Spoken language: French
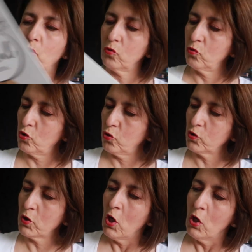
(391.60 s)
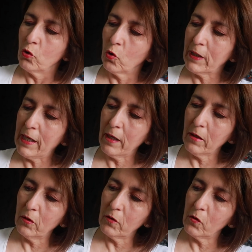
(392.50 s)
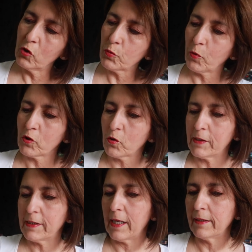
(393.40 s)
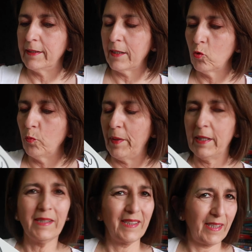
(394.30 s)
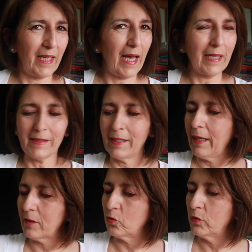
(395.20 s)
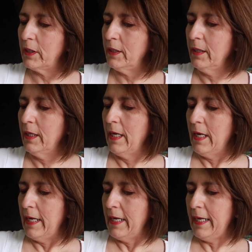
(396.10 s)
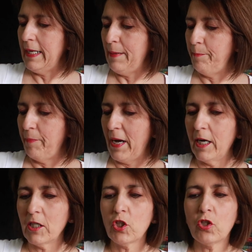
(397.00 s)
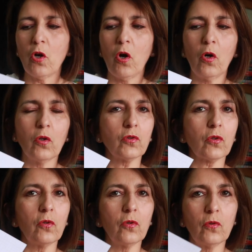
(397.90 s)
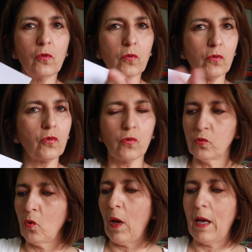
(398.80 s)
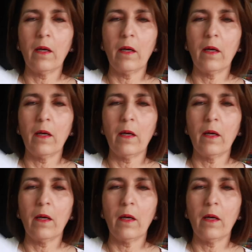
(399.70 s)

genre de choses. Donc là, euh, je pense que c'est à découper, c'est assez cartonné. Et les pages entre sont